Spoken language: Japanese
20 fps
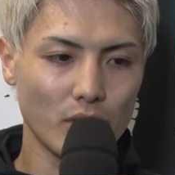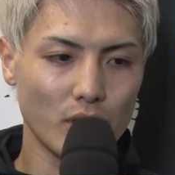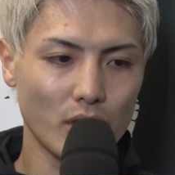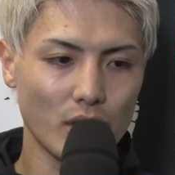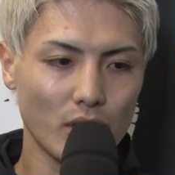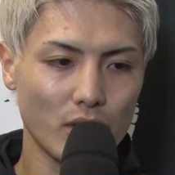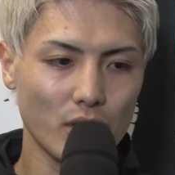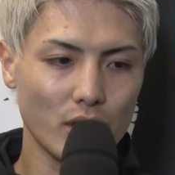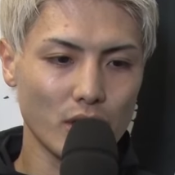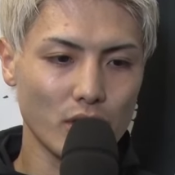き
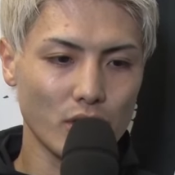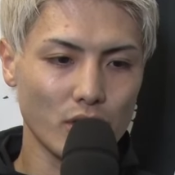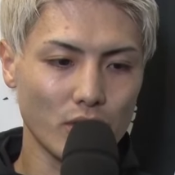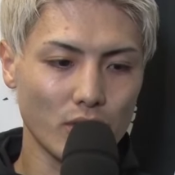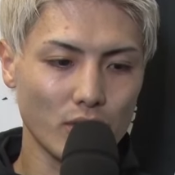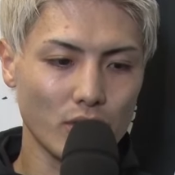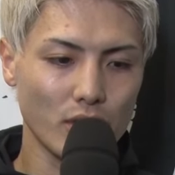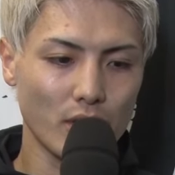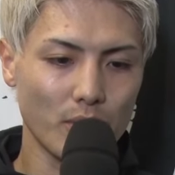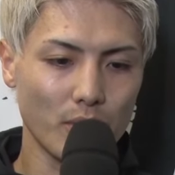りクラッシュ
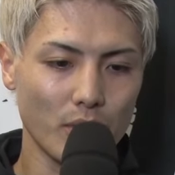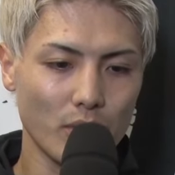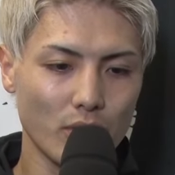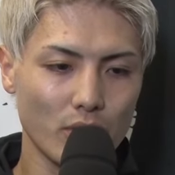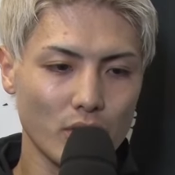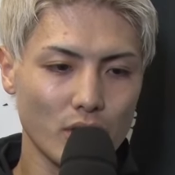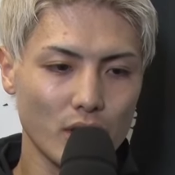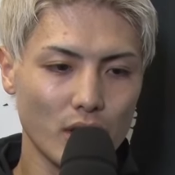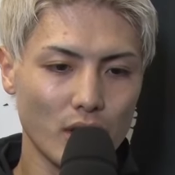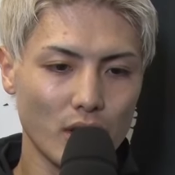のチャンピオン
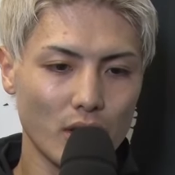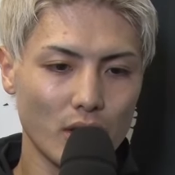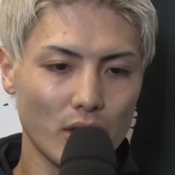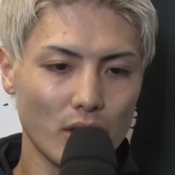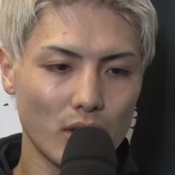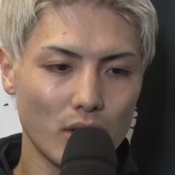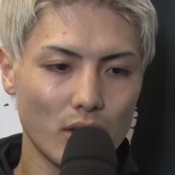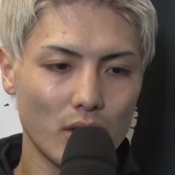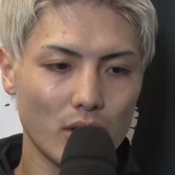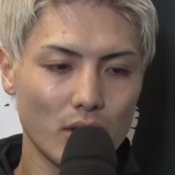として
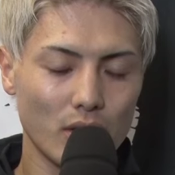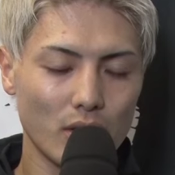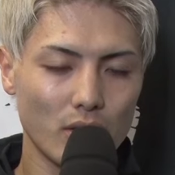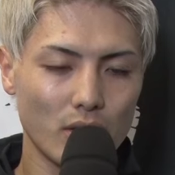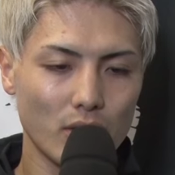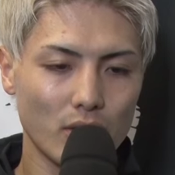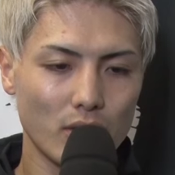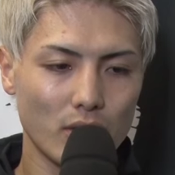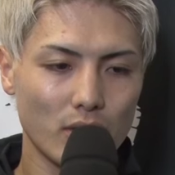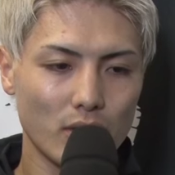
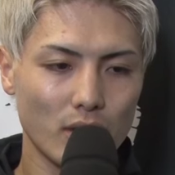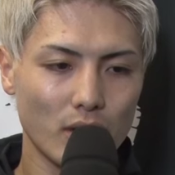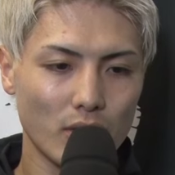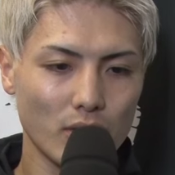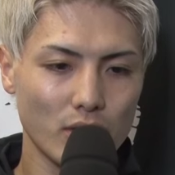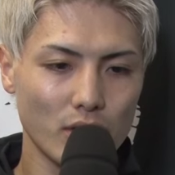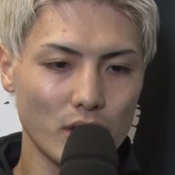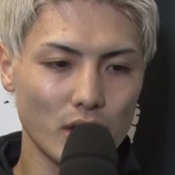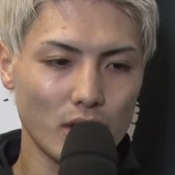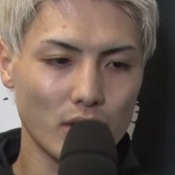倒
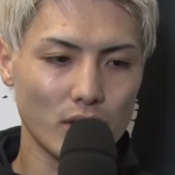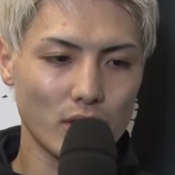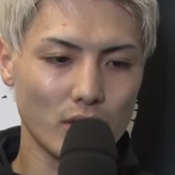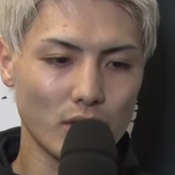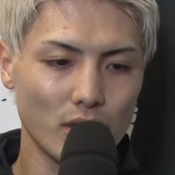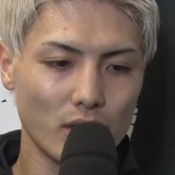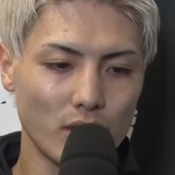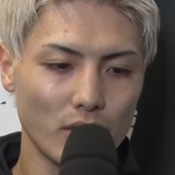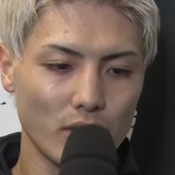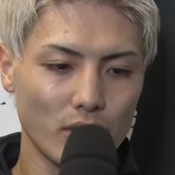しに行くっ
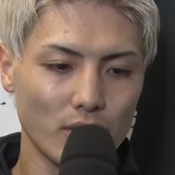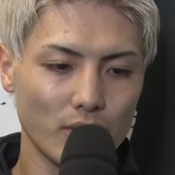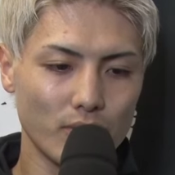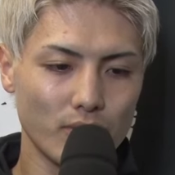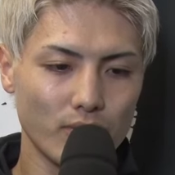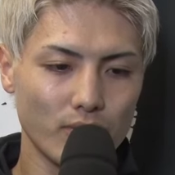ていう